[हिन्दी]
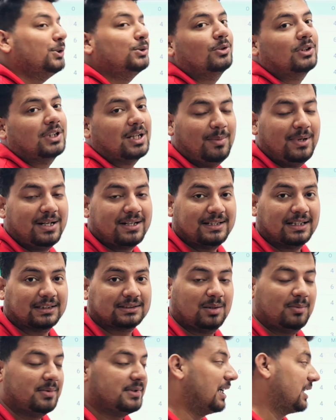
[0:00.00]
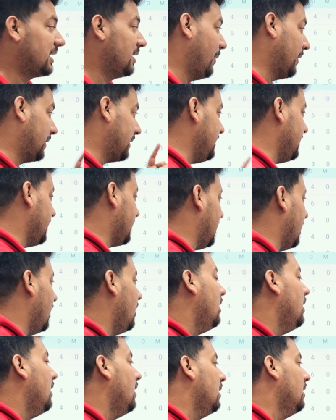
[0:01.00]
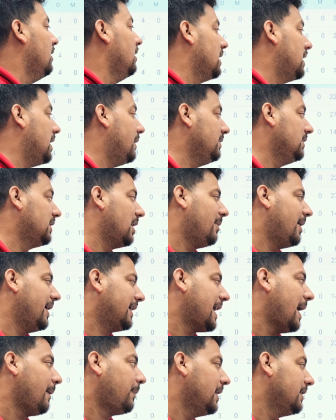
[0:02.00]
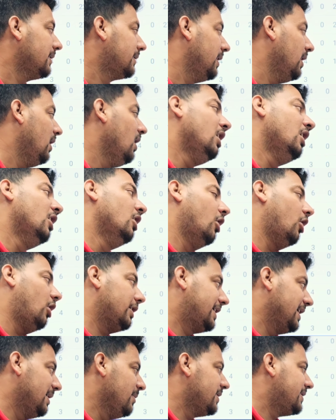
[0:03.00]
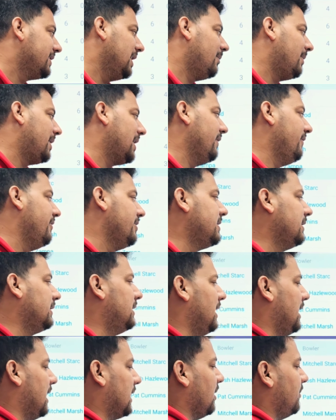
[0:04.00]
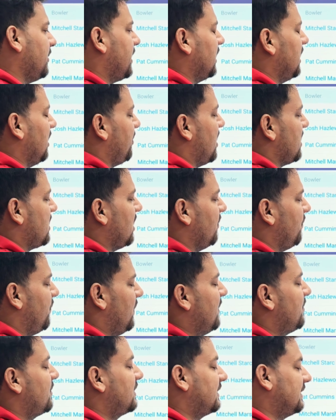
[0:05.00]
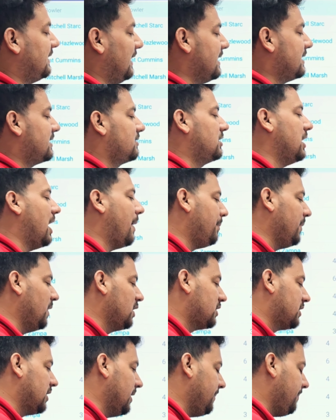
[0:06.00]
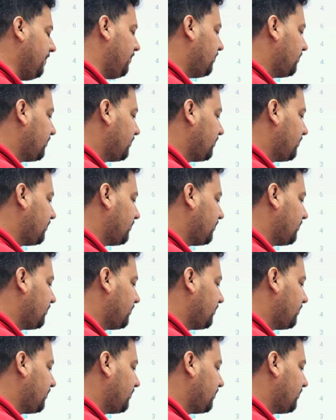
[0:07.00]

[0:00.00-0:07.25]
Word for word: हो तो कमेंट सेक्शन में जाकर बताइएगा रविंद्र हमारे कैप्टन थे और डी मिचिल हमारे विजी थे लथम के थे पाचन फिलिप्स तेईस चैपमैन छः